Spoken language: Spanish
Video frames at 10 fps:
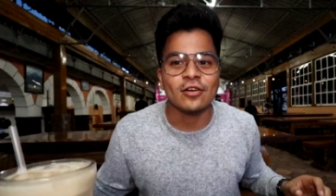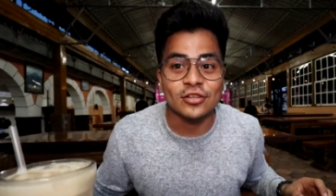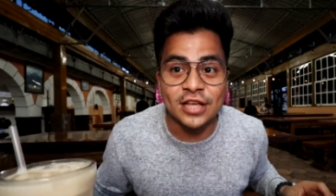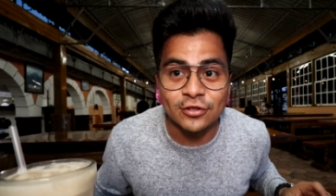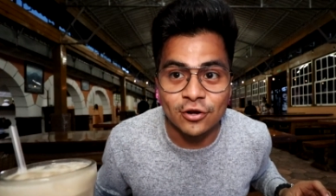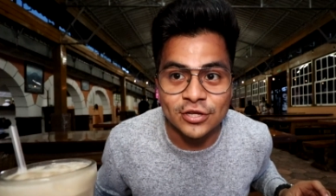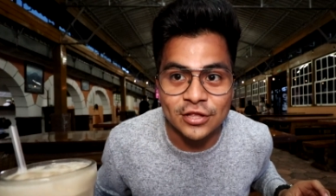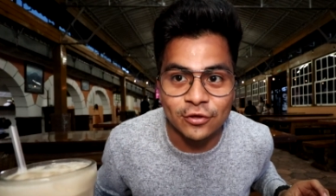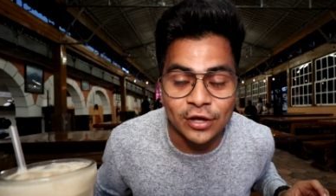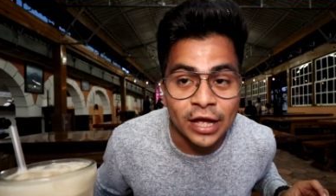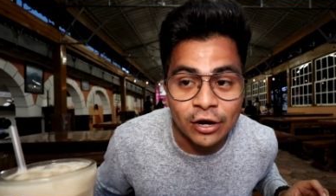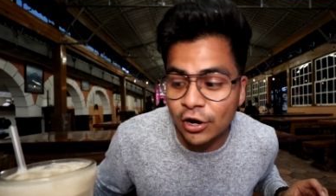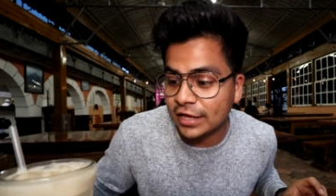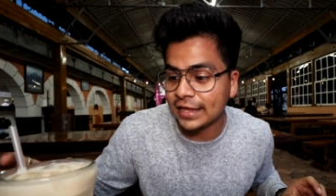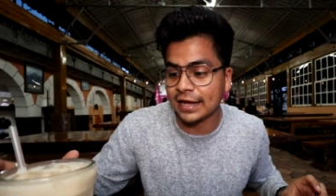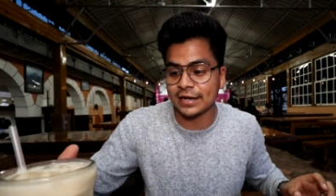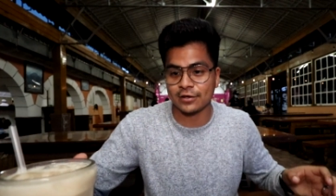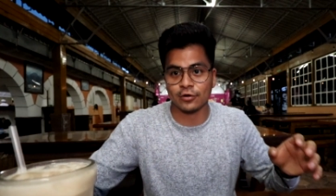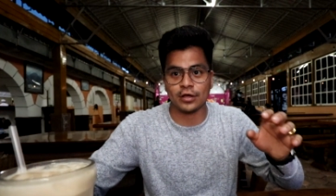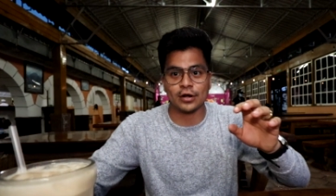Lo siento, lo siento. Errores
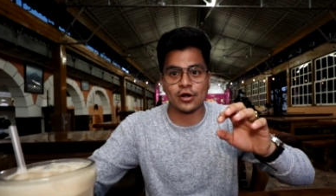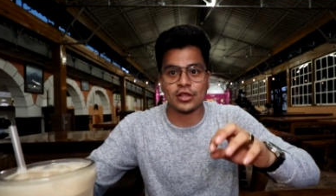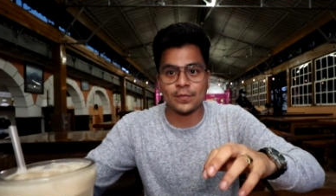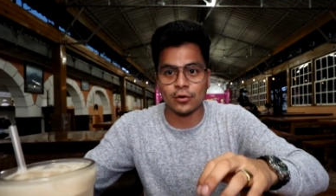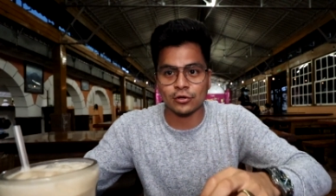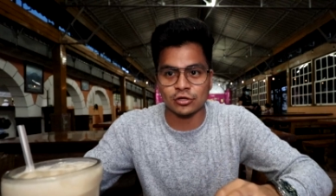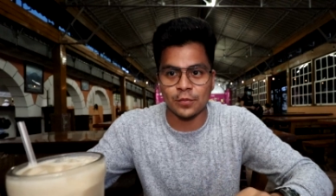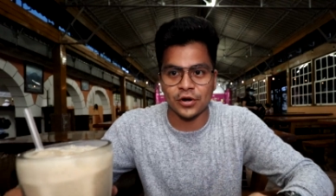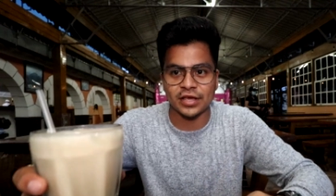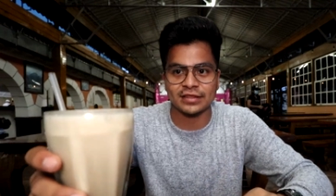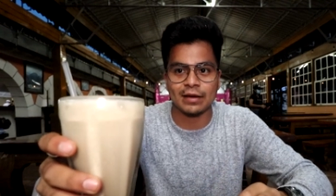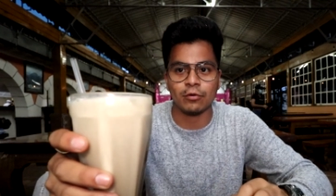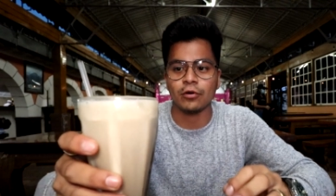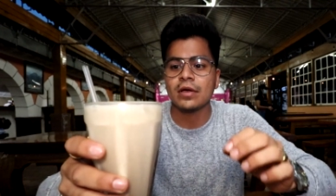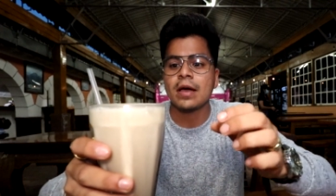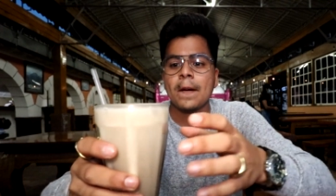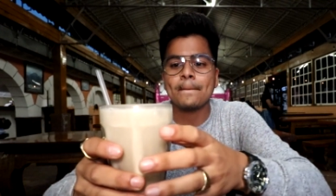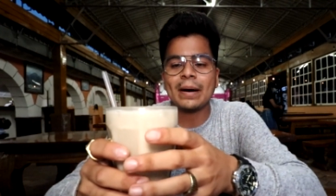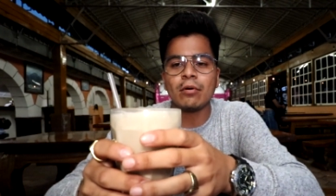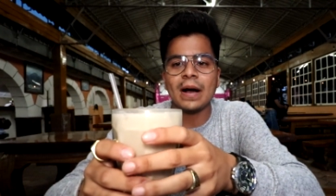técnicos, errores de producción, pero aquí estamos.
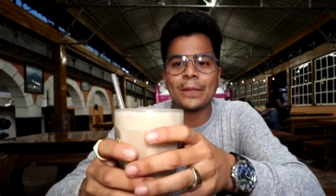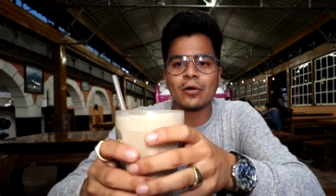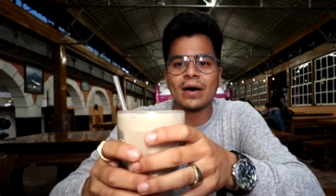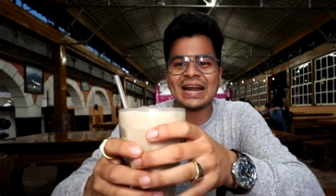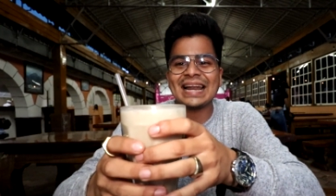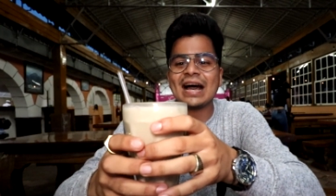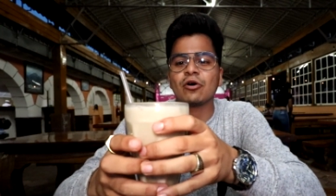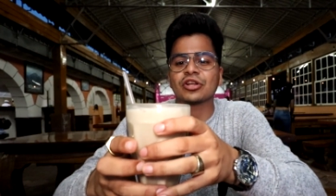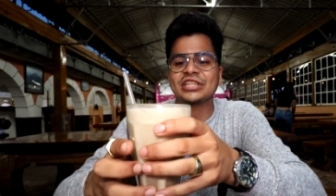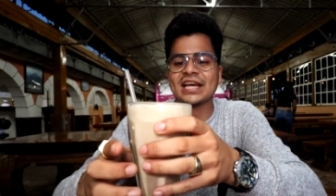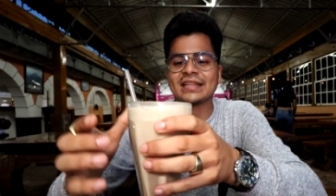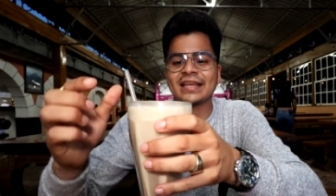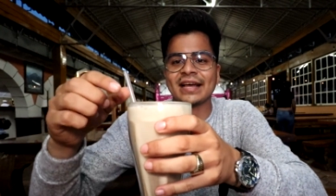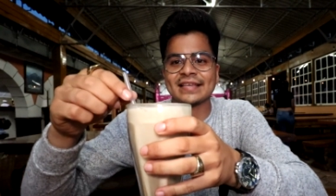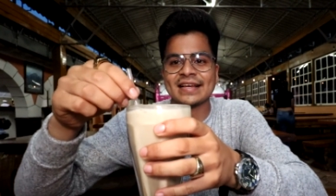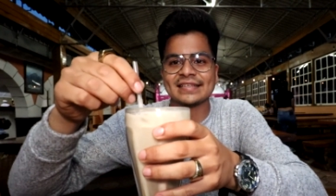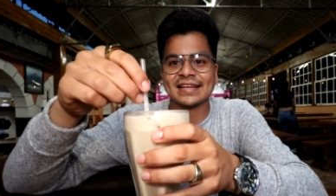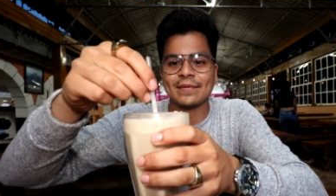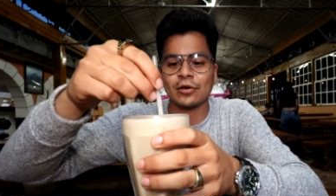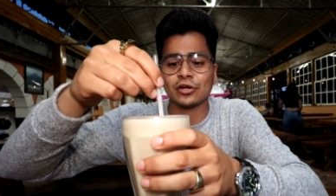Vamos a probar la horchata aquí en El
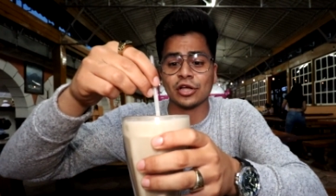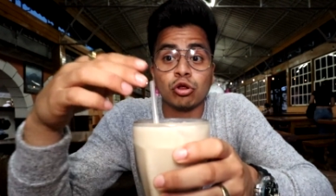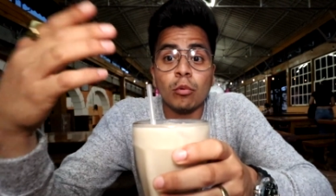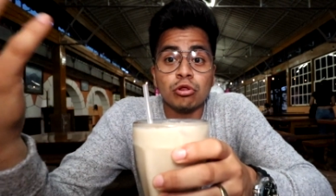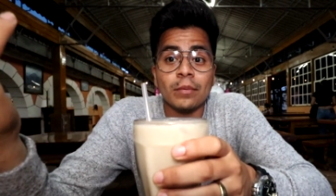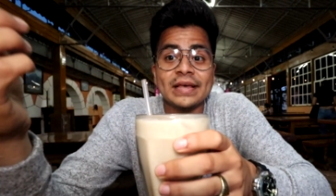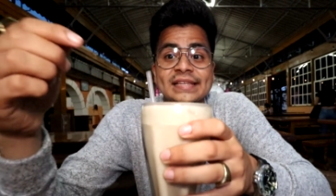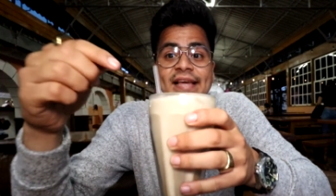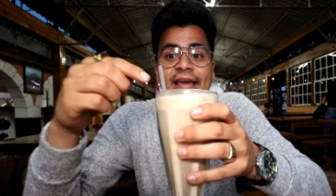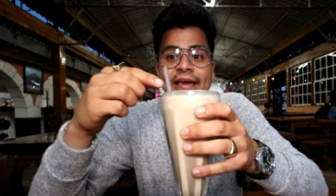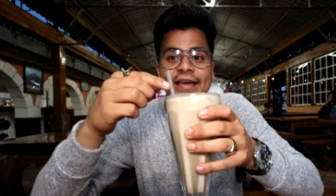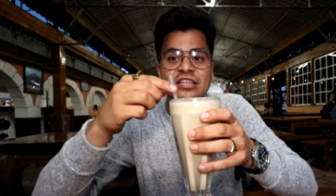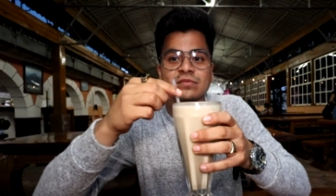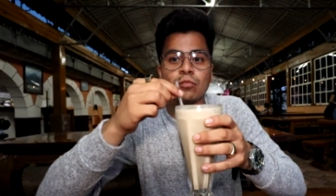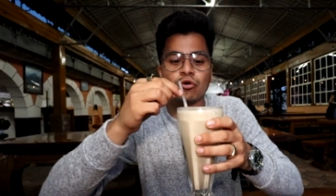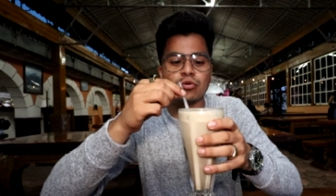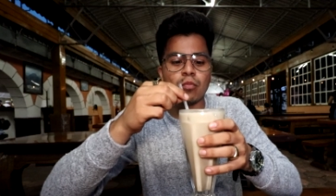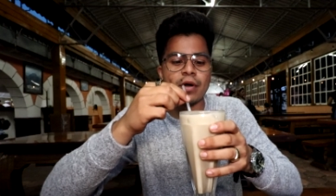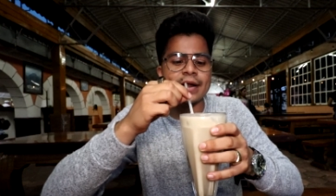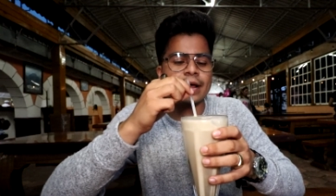Salvador, que todo el mundo me dice que es muy
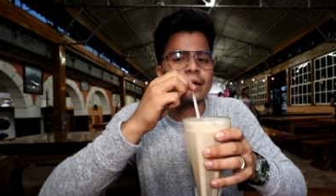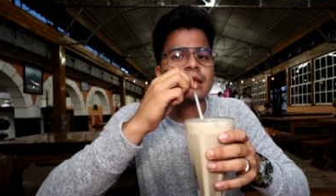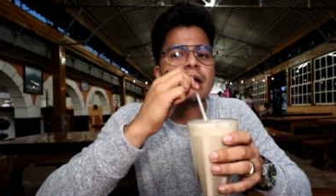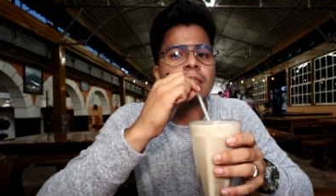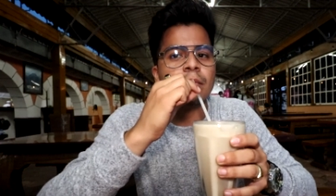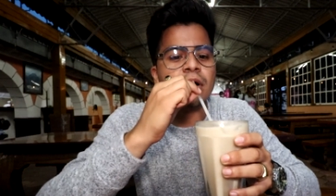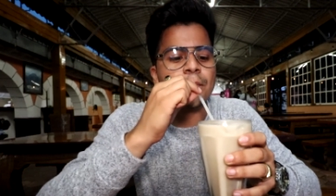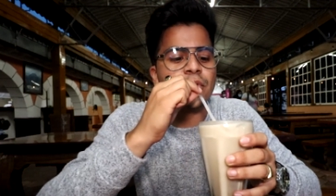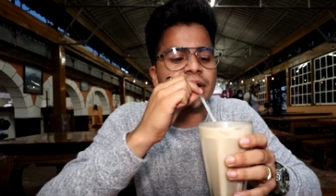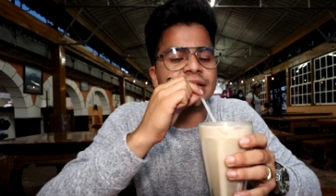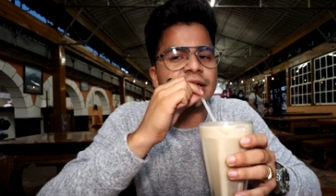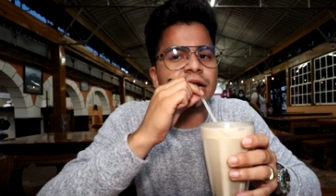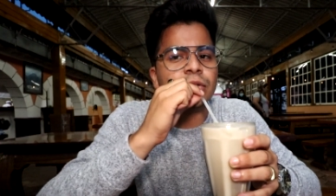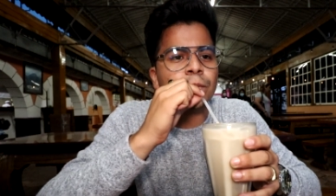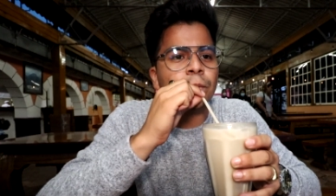buena. Vamos a probar qué tal.